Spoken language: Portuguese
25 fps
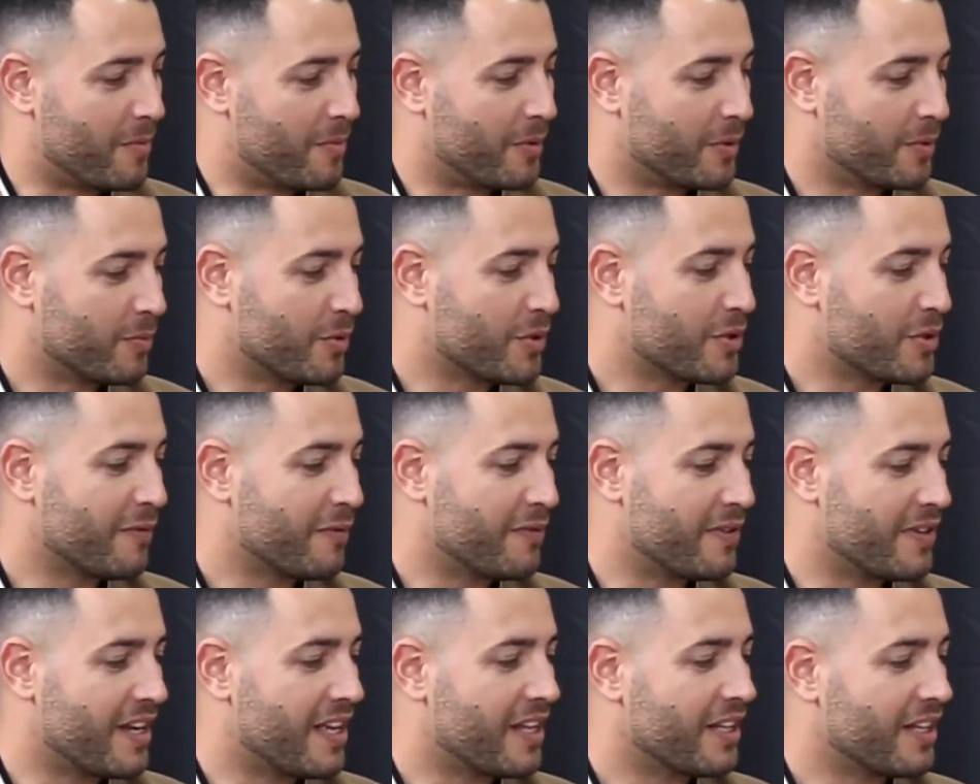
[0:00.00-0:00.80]
Depois no
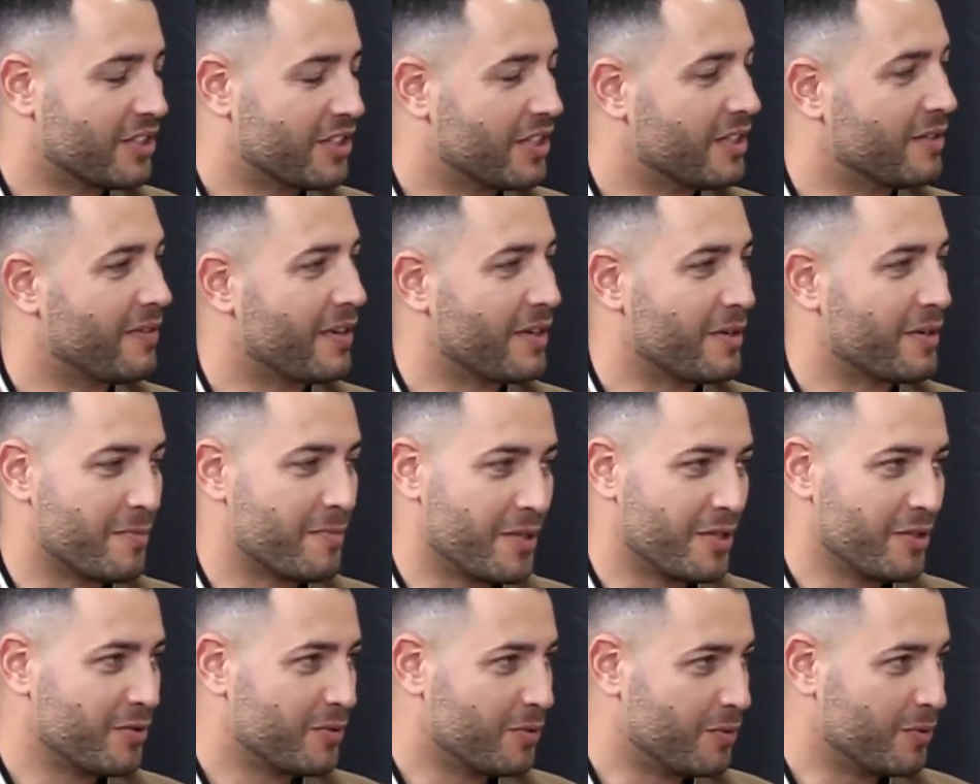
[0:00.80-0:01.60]
final a gente vai
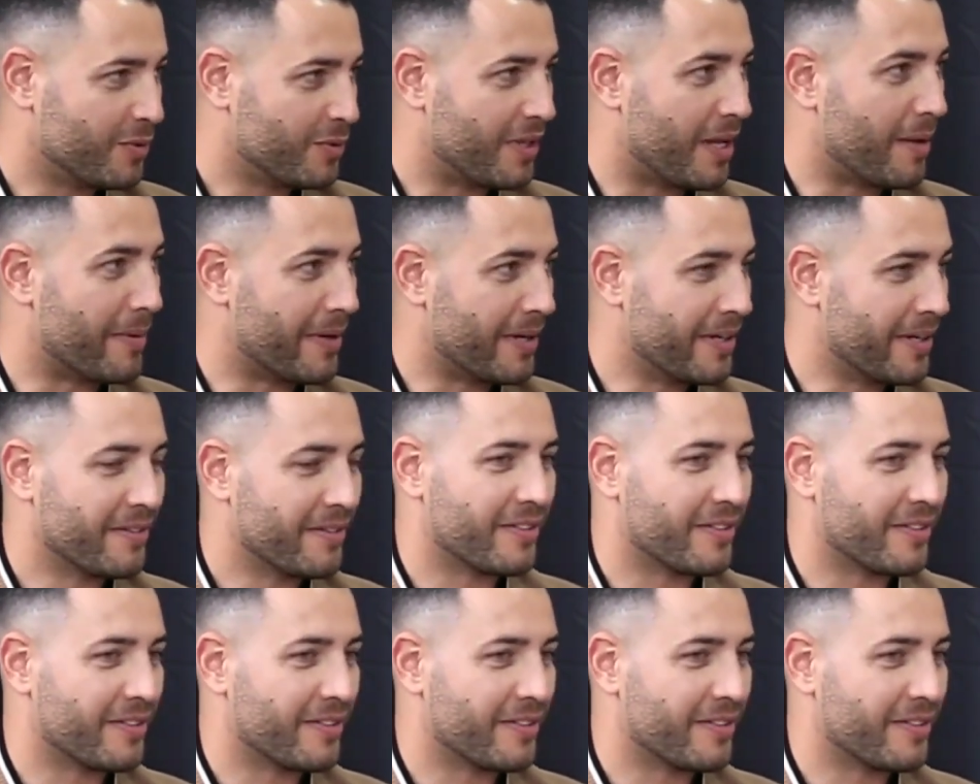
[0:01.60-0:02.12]
comer isto tudo, está bem?